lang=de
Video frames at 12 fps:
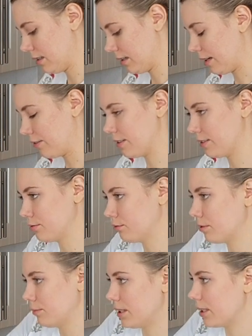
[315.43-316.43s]
halt
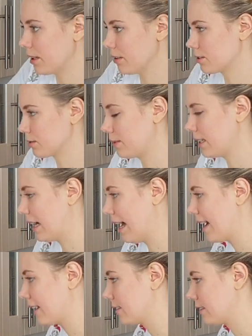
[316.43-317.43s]
versuche mir dann auch so meinen
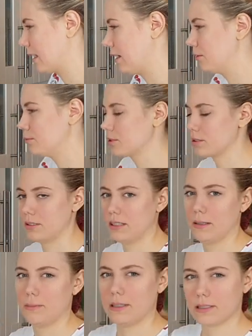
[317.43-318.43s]
eigenen Raum zu nehmen.